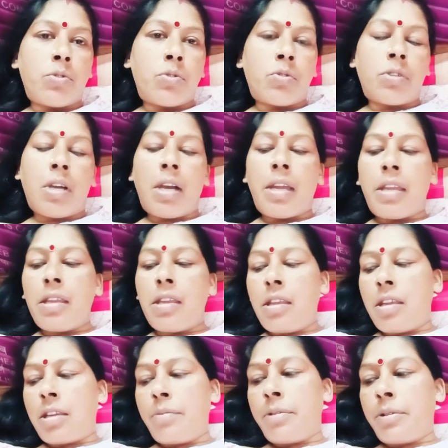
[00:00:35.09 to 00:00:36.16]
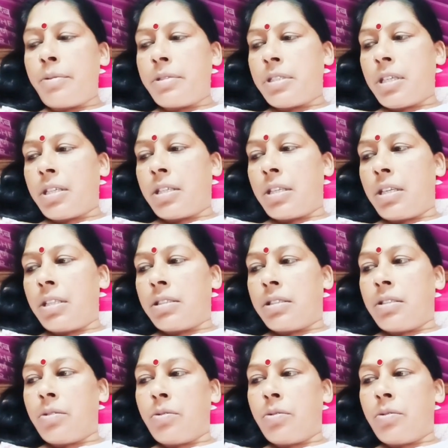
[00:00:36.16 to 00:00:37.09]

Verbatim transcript: है एक मिनट में चेक कर लेती हूँ